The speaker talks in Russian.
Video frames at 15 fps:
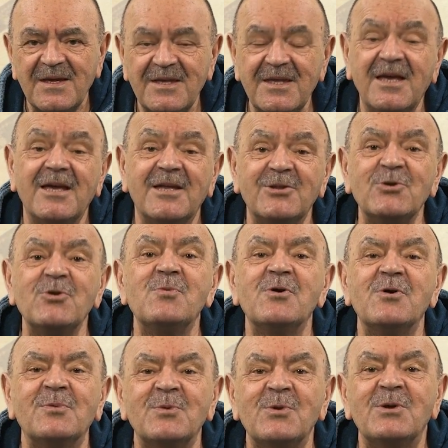Я
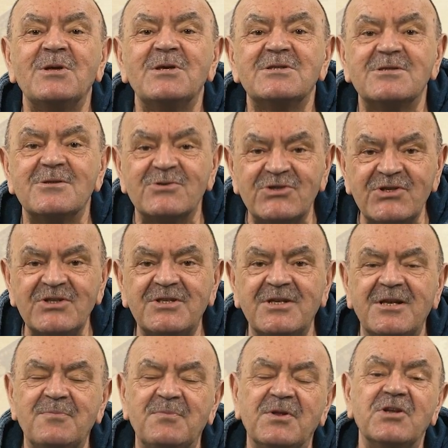думаю, многие
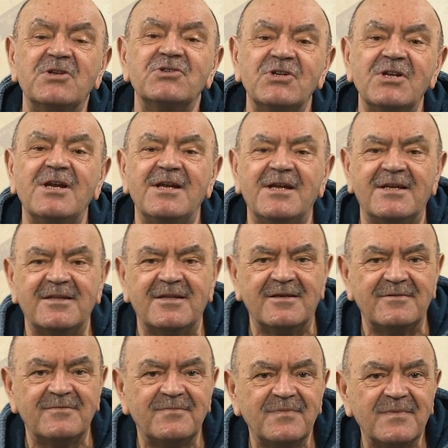служители пережили это
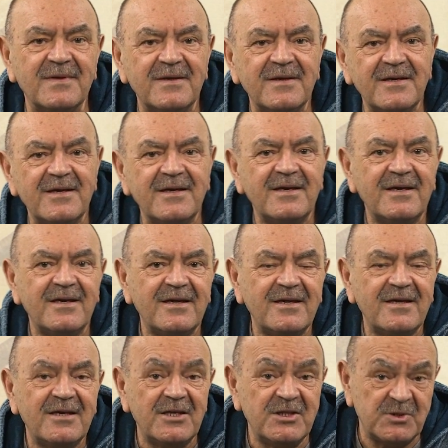
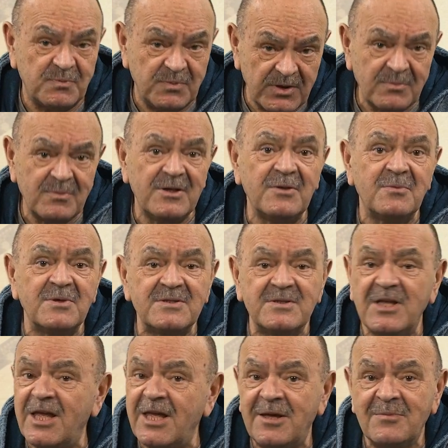из Библии, мы
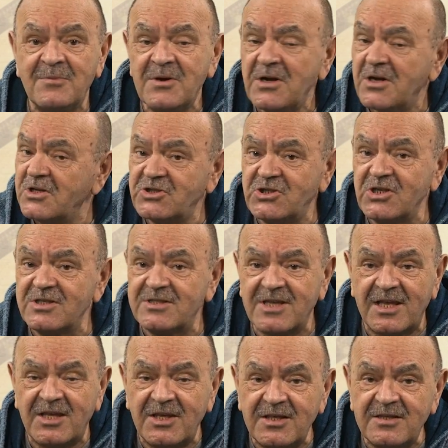знаем, через
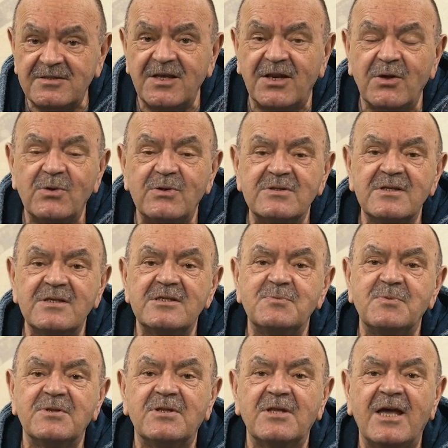какие серьезные
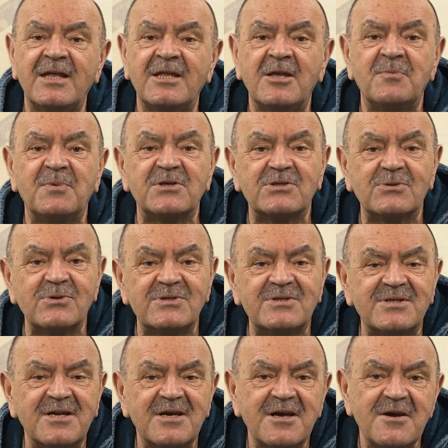испытания
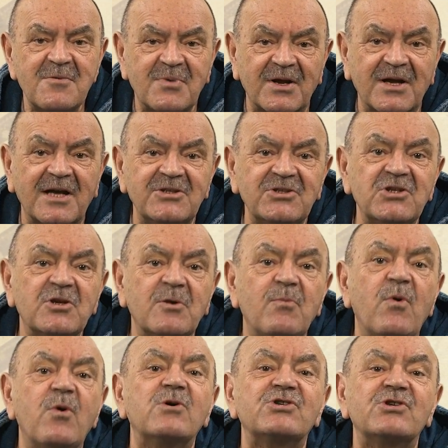пришлось проходить к
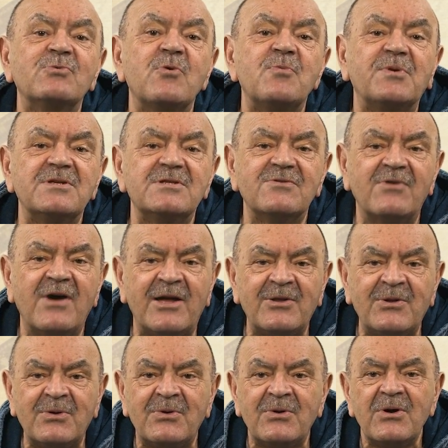Божьему
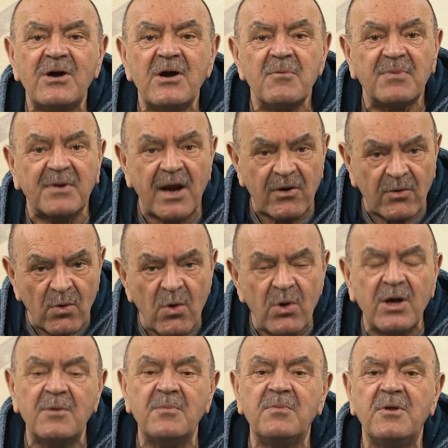призванию
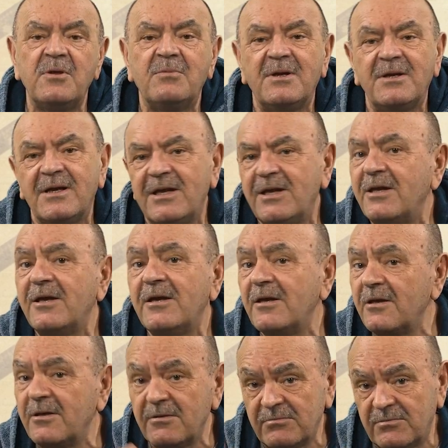пророкам Библии или
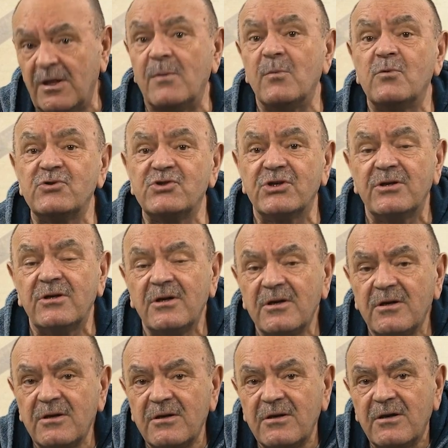тому же
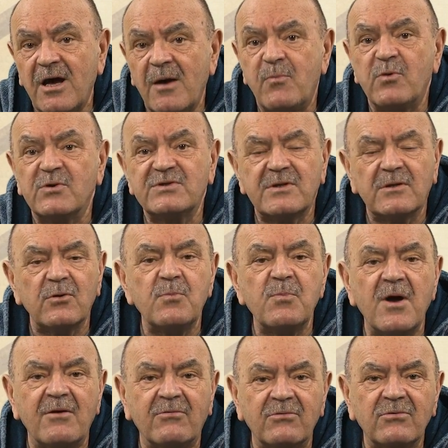апостолу
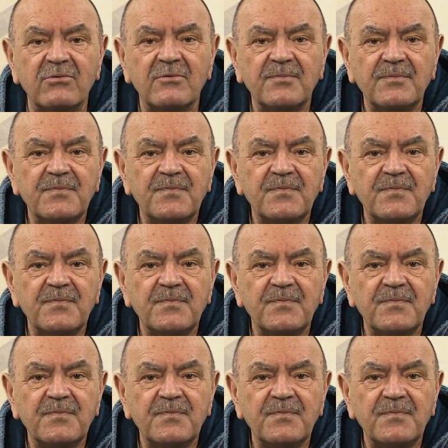Павлу.